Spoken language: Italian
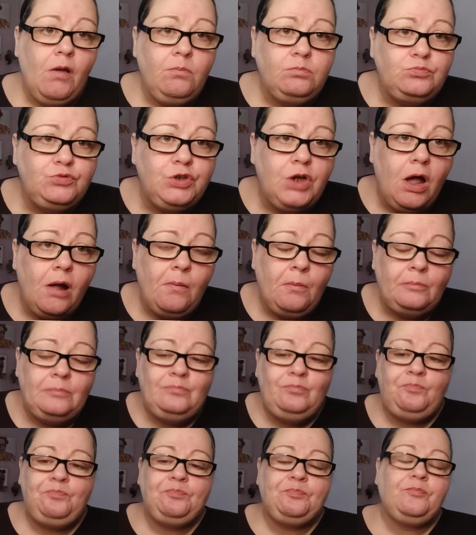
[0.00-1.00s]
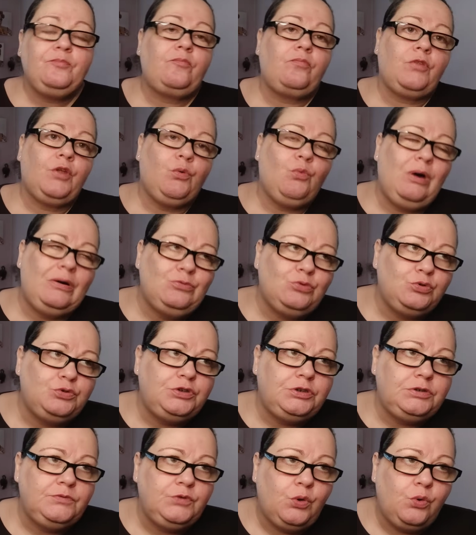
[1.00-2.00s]
già quando
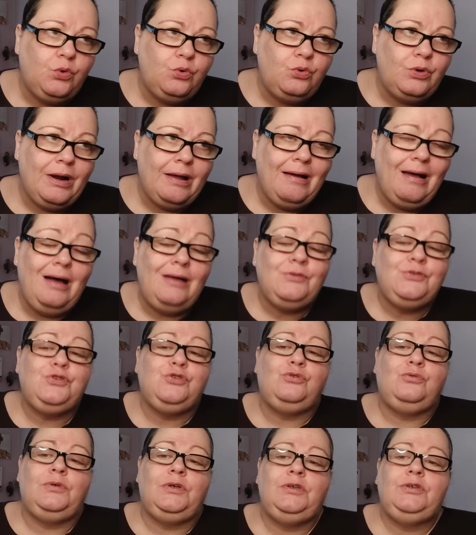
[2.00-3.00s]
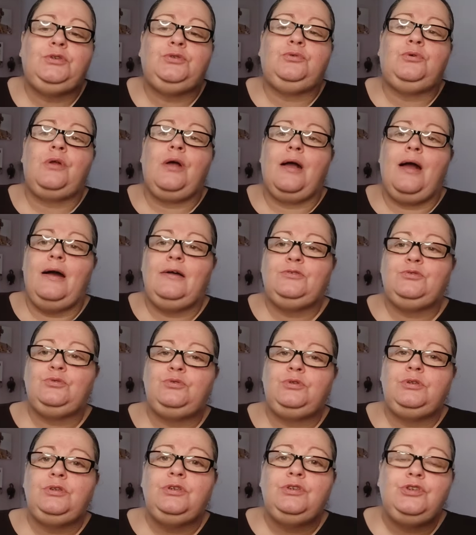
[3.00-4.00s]
uscivi con un ragazzo e sto ragazzo
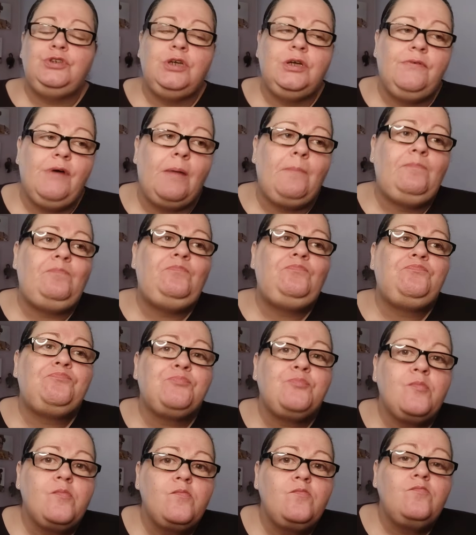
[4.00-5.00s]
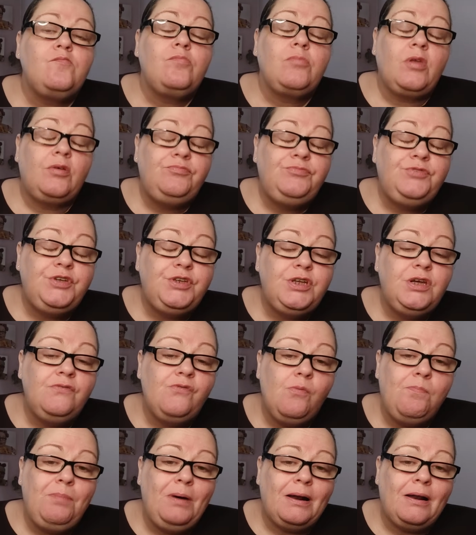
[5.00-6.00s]
ti diceva ti
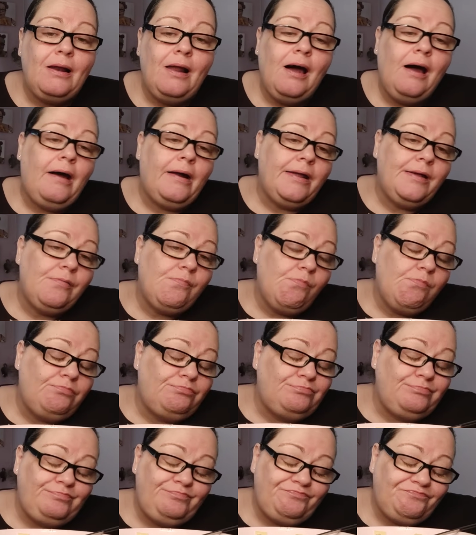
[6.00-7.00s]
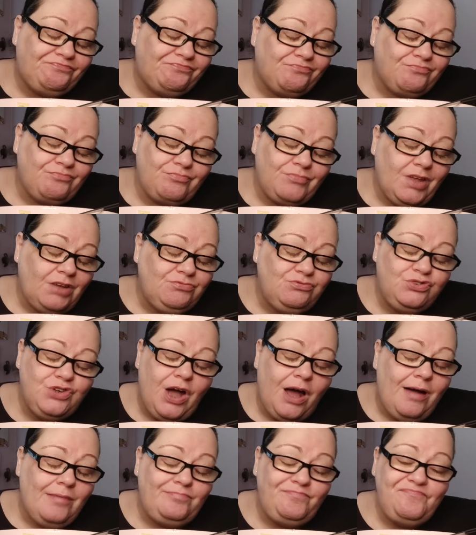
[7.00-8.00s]
devo parlare,
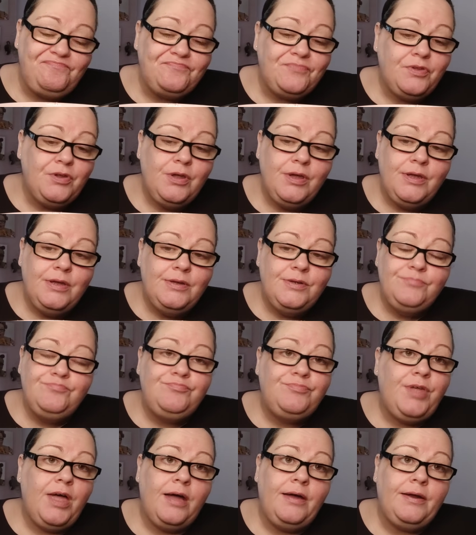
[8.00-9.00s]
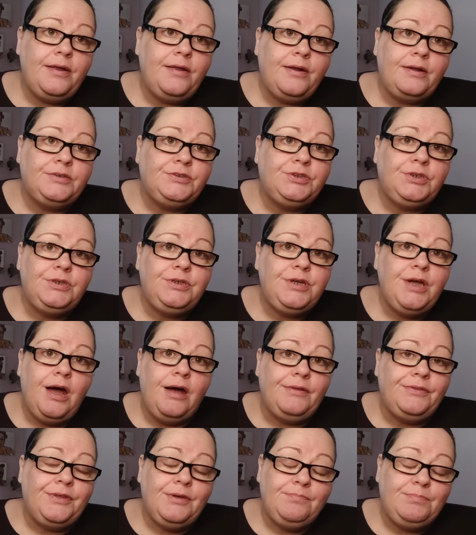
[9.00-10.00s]
già te eri
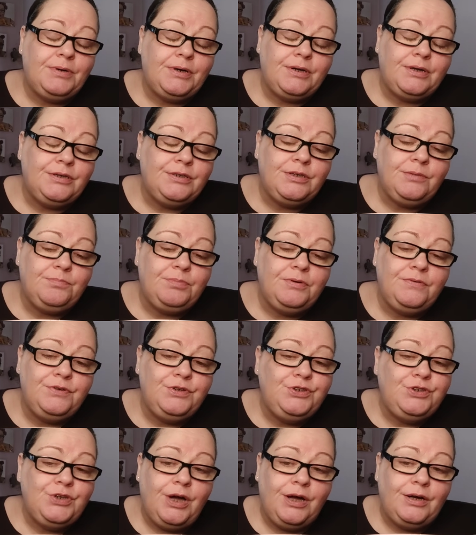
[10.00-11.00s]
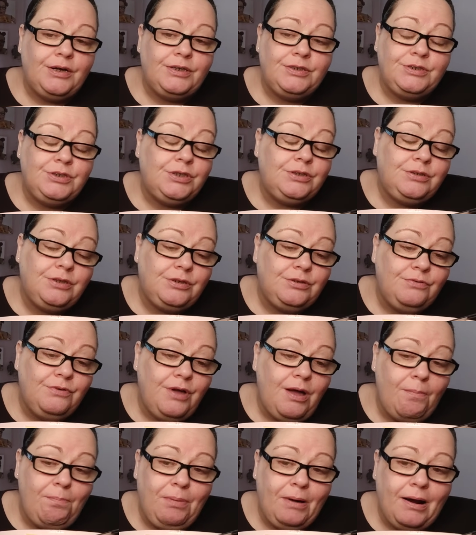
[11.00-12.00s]
rassegnata perché sapevi già che se ti
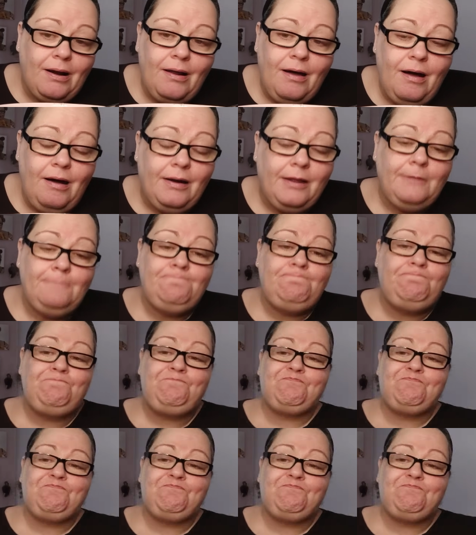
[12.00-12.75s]
doveva parlare